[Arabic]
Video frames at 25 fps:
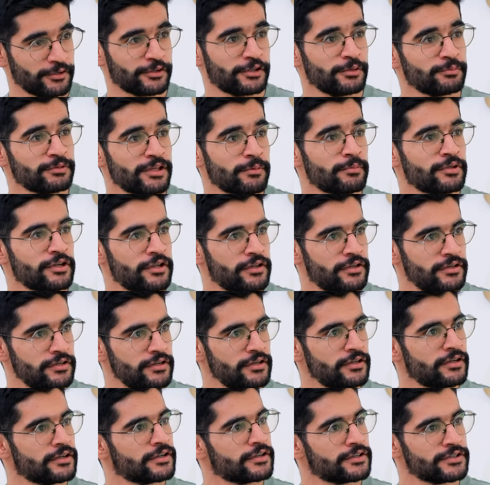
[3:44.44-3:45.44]
تبدا من
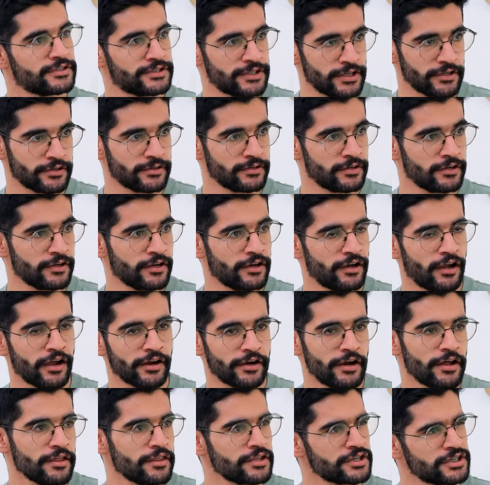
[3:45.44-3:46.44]
هني زين
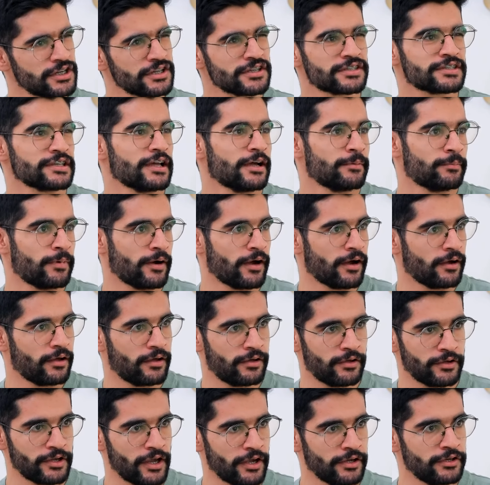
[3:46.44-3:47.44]
لكن هذا شيء صعب
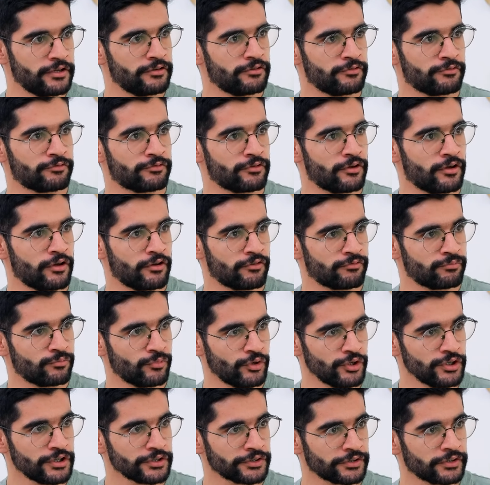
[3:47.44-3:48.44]
يعني في
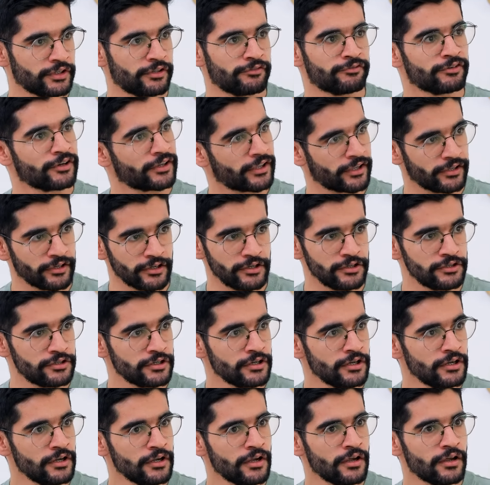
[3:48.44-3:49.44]
محيطنا في الخليج
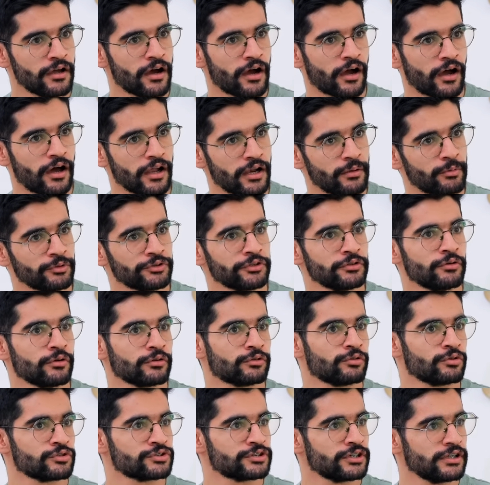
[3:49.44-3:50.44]
غالب الطيور
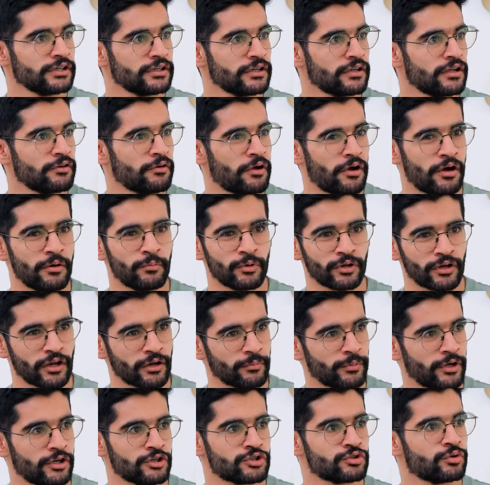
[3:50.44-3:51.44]
توصلنا عمر
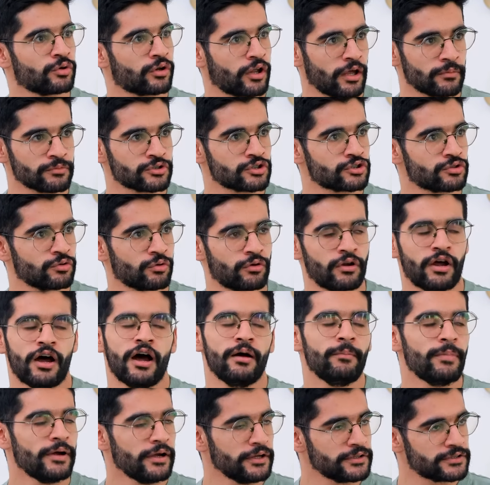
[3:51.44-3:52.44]
اربع شهور خمس شهور
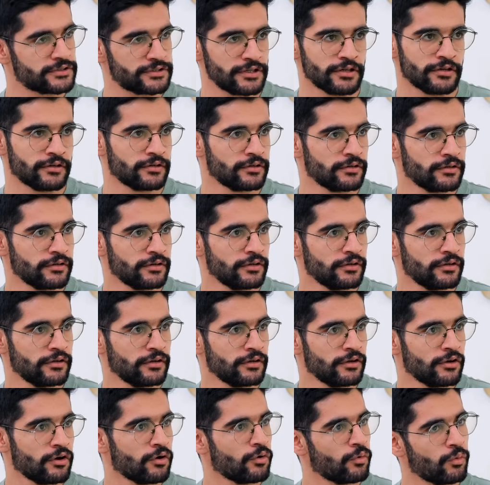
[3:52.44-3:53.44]
ها بعد زين
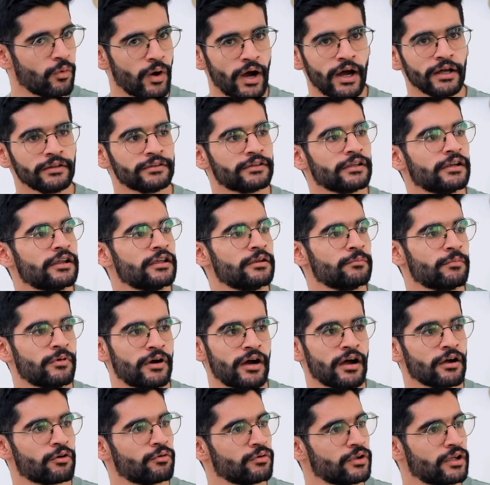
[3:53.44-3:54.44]
وحتى لين
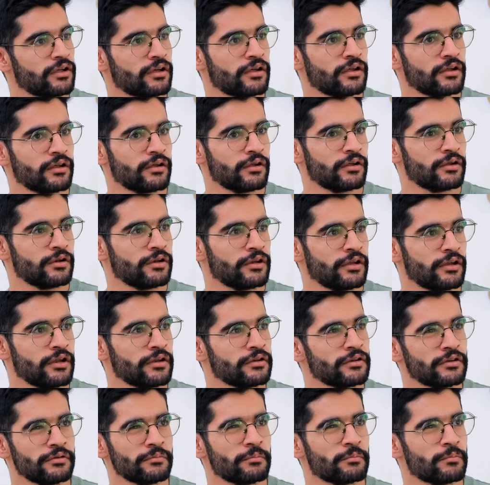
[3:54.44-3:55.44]
معاك ويا
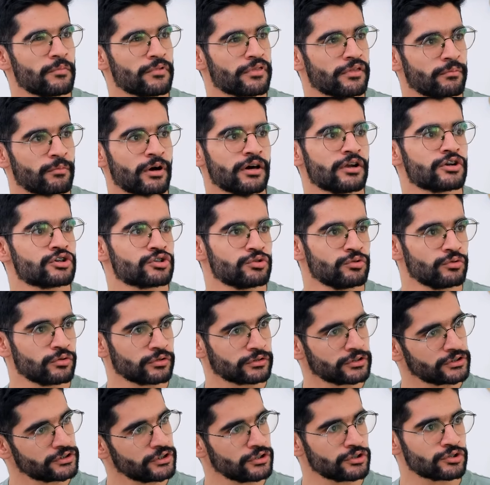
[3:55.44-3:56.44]
لين ثمان شهور
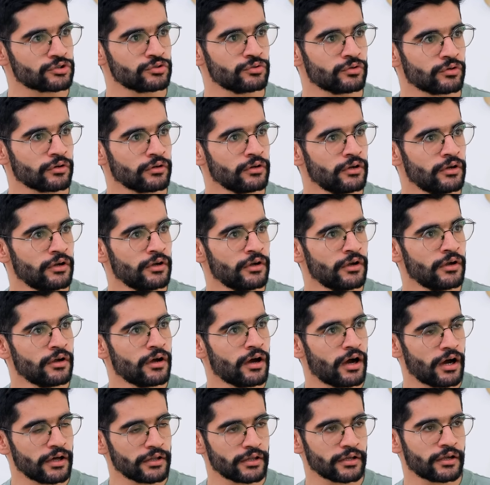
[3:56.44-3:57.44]
تسع شهور
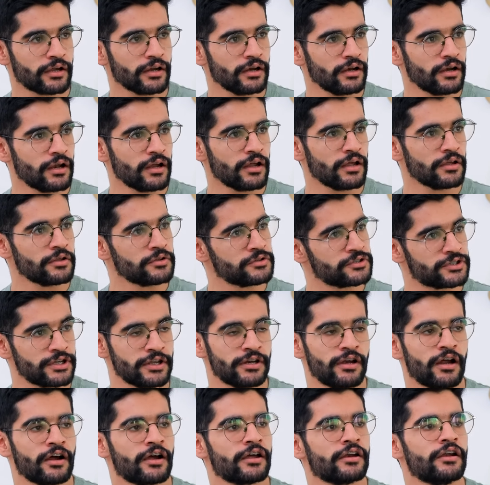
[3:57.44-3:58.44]
هذا كله
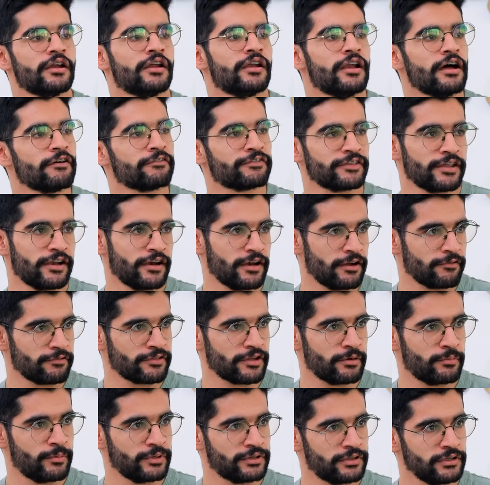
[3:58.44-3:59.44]
زين لكن الافضل
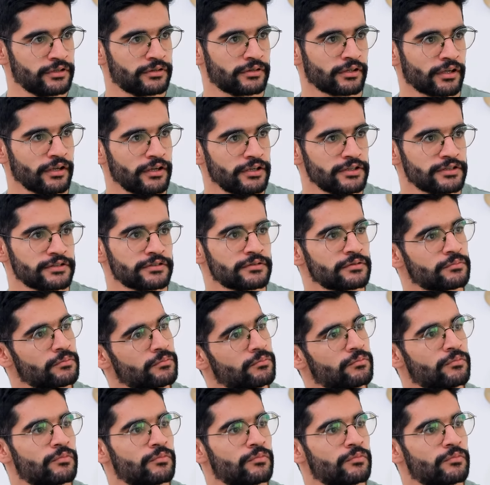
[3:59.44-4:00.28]
الافضل لما تقيس